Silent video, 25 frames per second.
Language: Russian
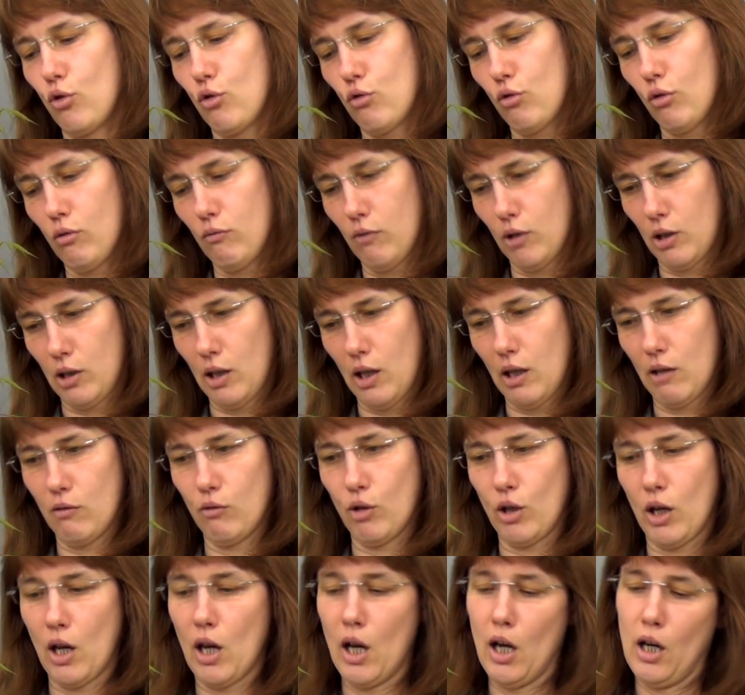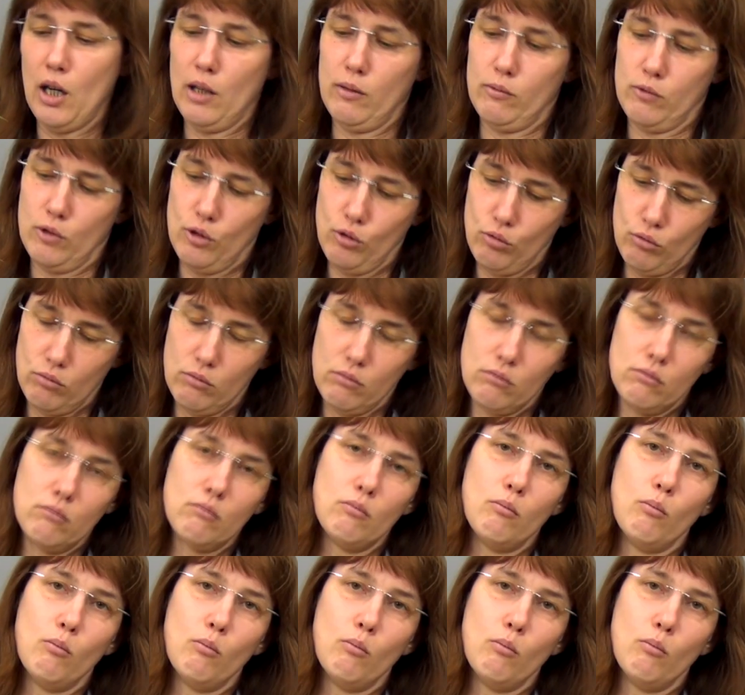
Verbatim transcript: То есть он вот так вот, ну,